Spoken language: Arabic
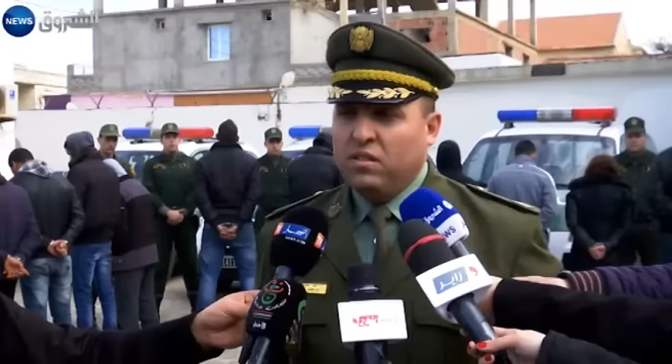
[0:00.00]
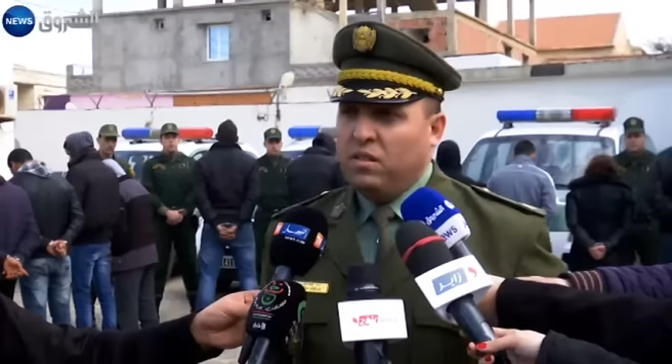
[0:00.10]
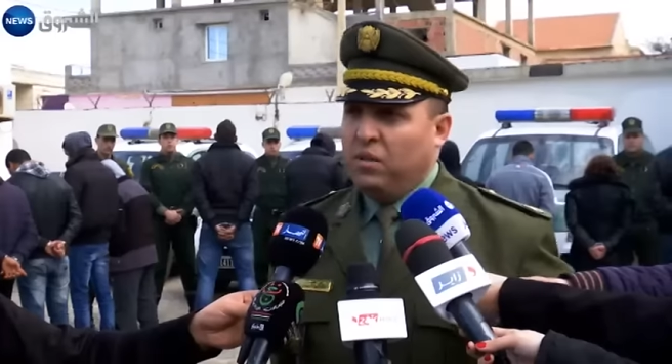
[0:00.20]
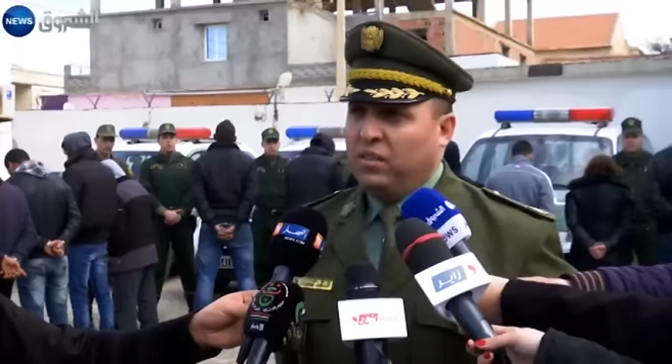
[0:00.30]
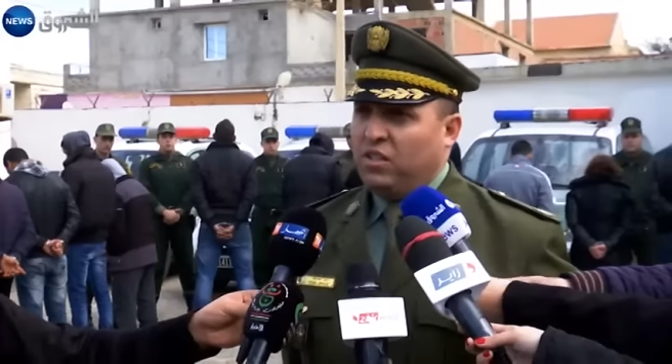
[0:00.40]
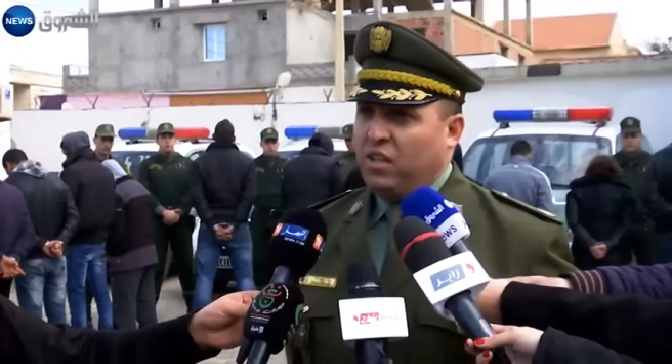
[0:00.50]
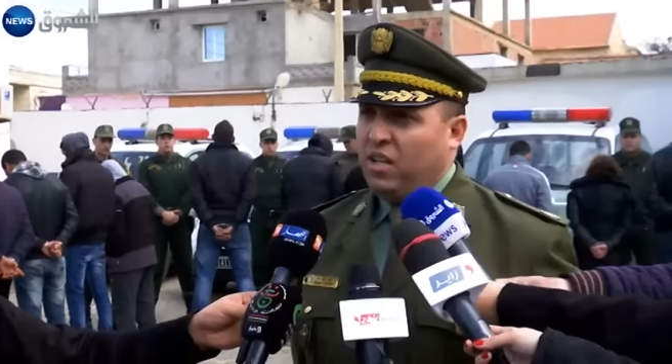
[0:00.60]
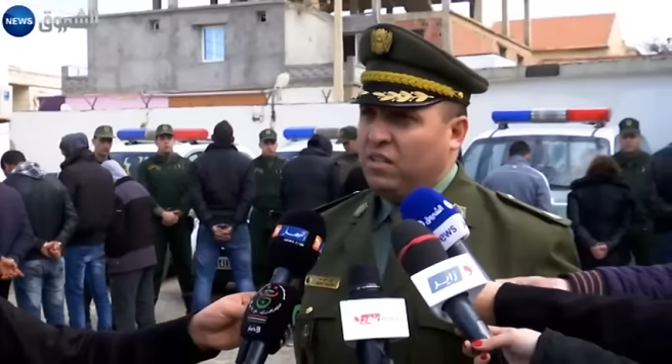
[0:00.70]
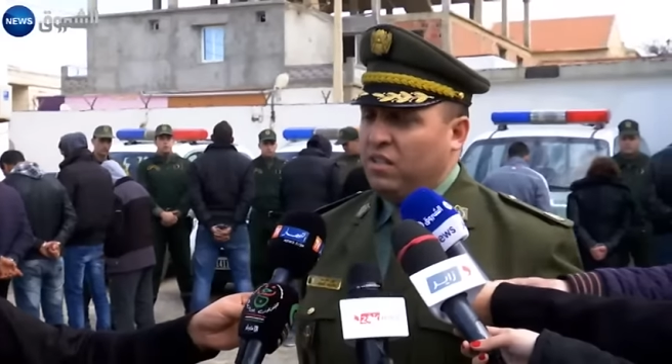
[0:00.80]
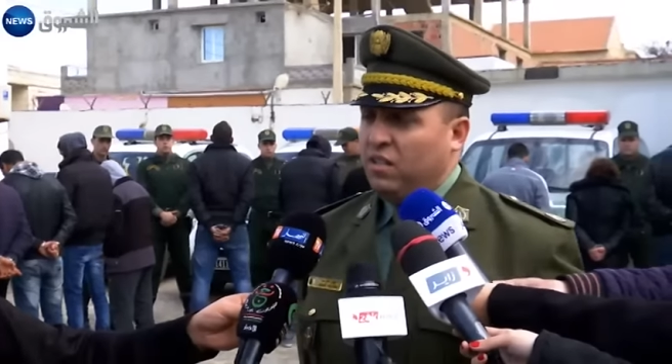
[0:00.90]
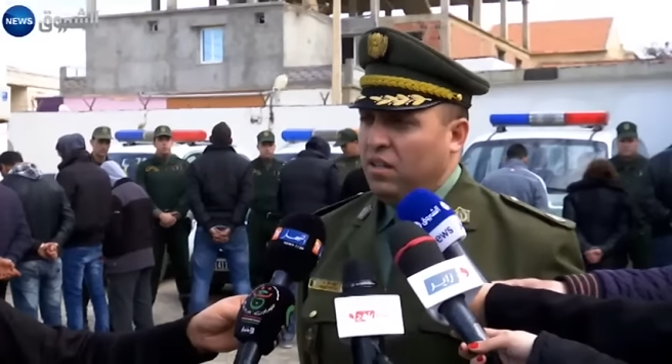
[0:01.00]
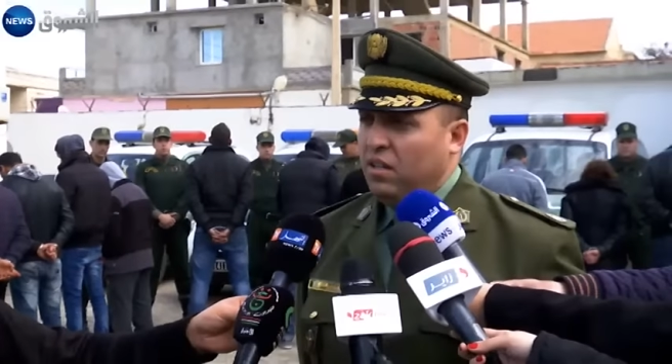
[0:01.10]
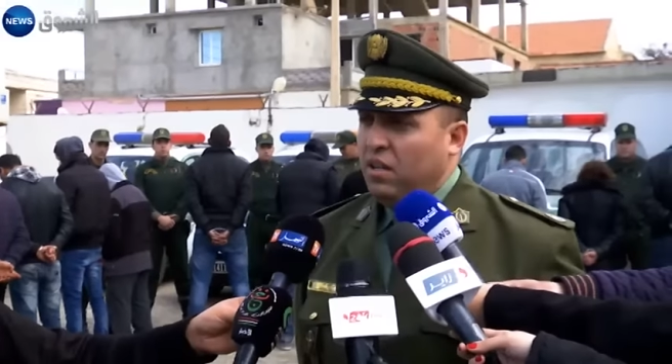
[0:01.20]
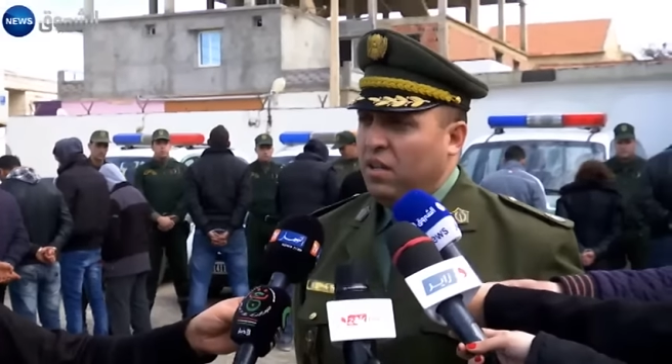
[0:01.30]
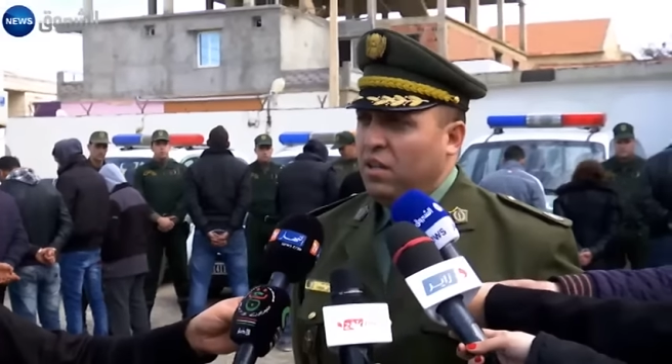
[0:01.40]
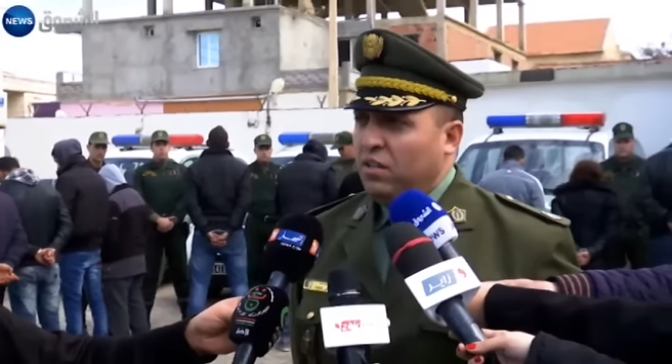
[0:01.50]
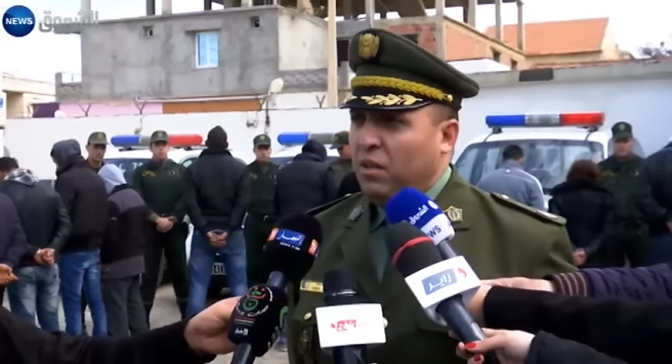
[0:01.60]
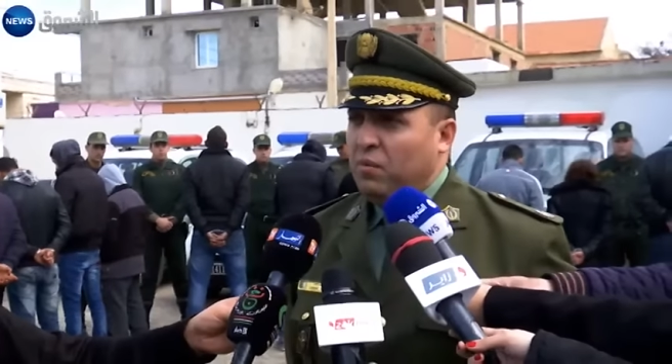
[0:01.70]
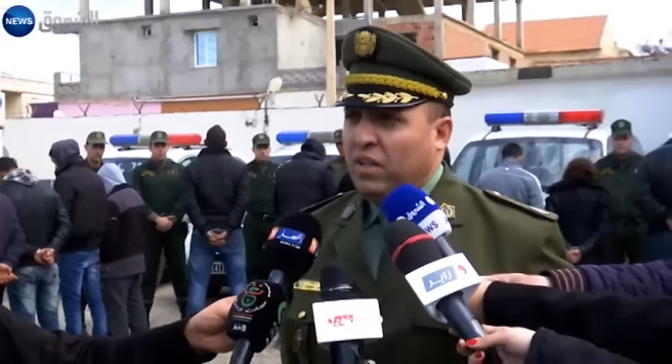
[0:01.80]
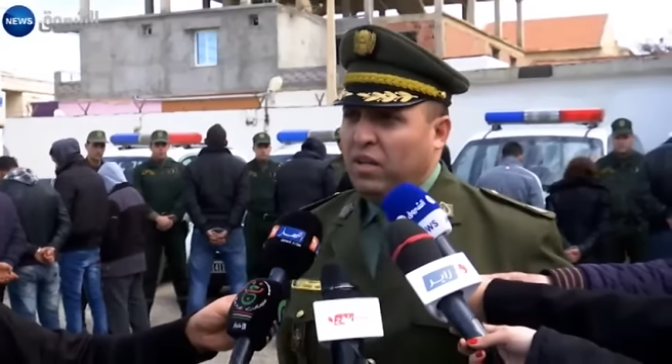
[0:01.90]
سبعة أشخاص
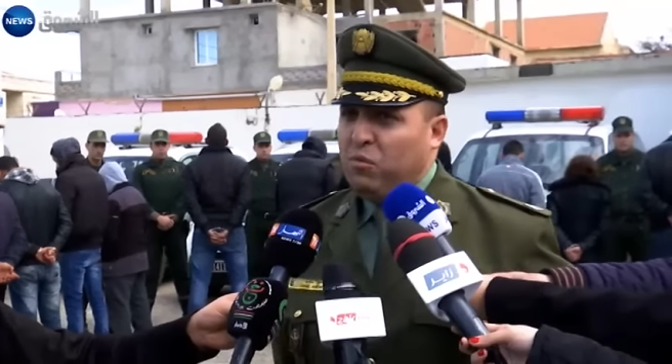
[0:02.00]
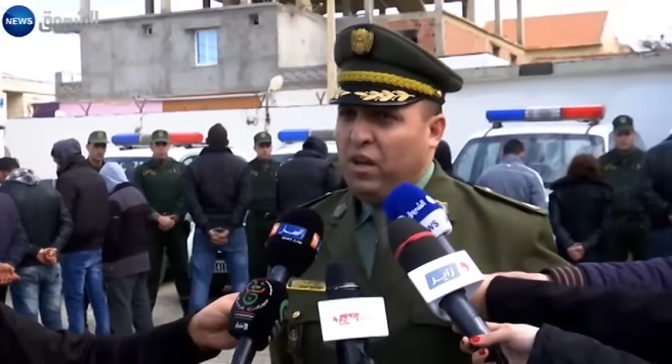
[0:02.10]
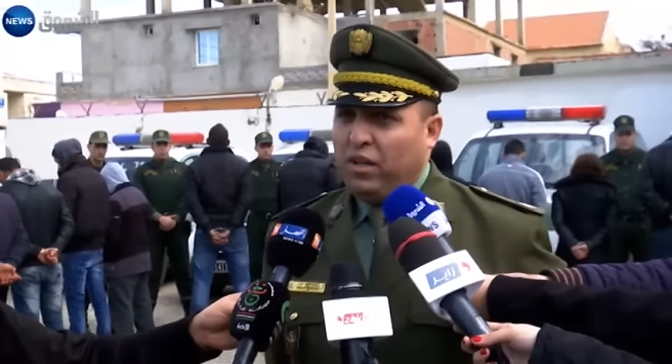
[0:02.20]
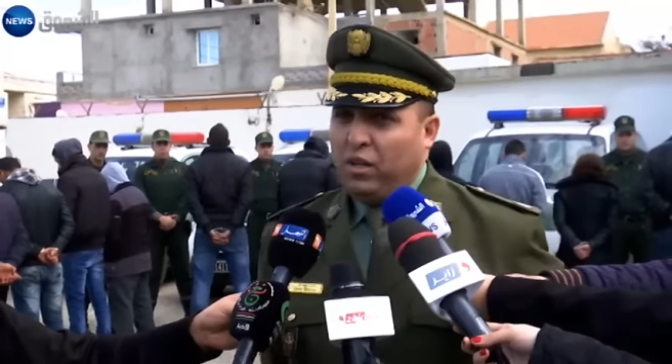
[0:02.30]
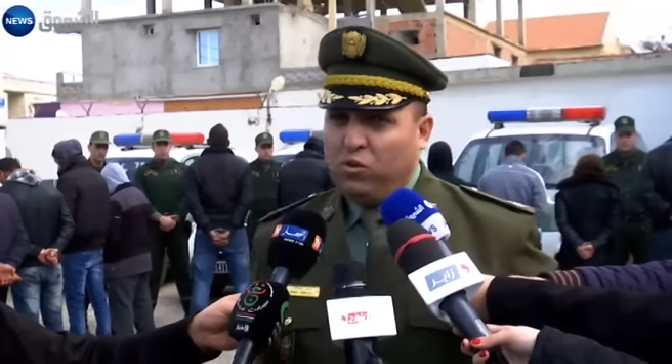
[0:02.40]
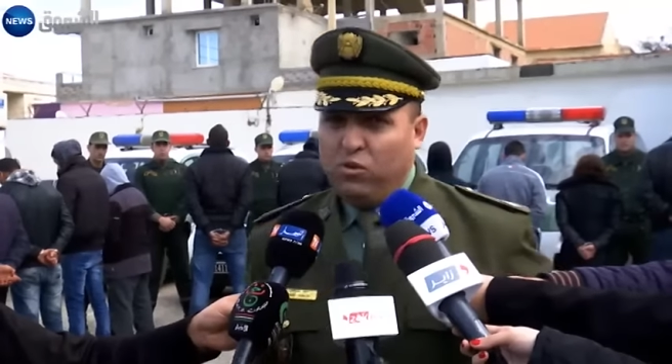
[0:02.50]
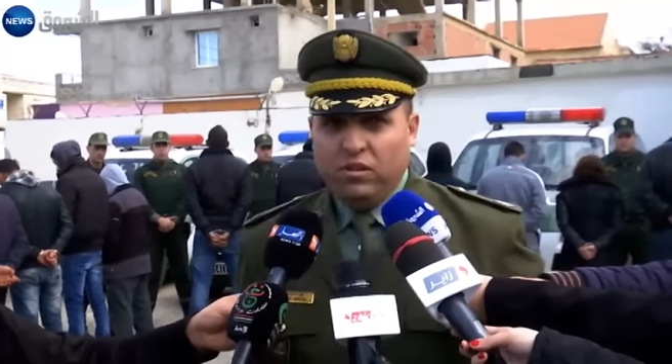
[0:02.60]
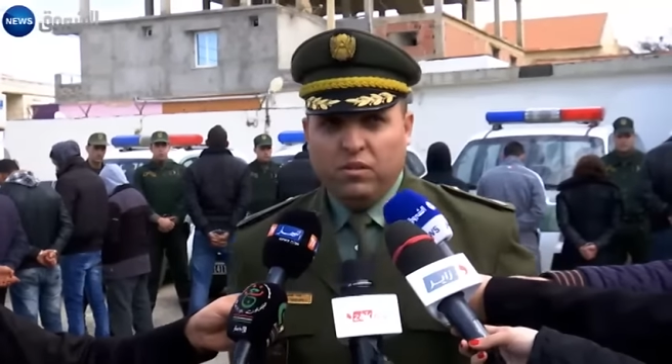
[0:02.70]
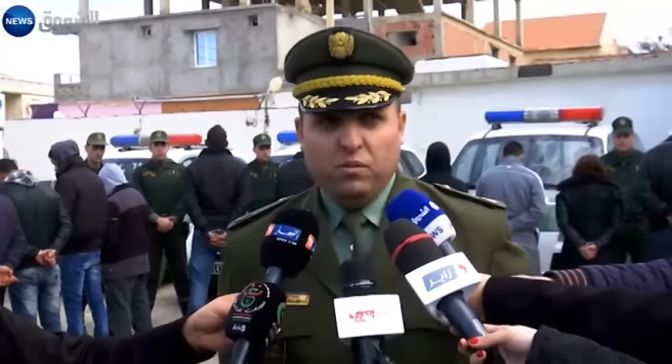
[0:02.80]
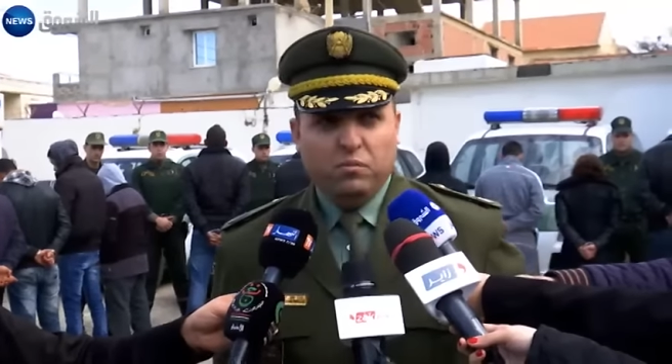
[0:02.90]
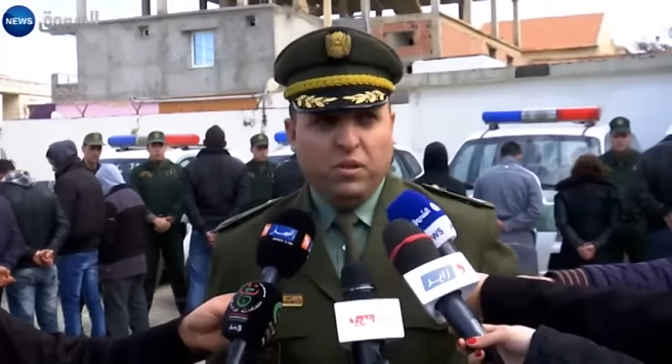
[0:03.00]
تمكن المحققون